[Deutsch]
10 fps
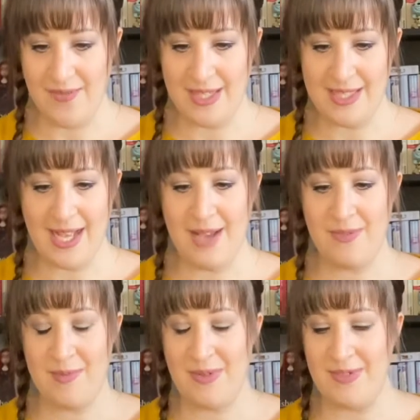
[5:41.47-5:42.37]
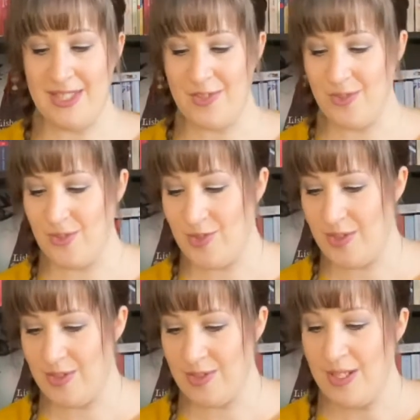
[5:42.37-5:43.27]
weil es einfach mal wieder so eine
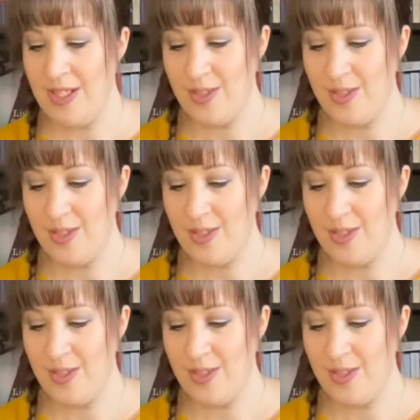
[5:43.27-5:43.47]
schöne,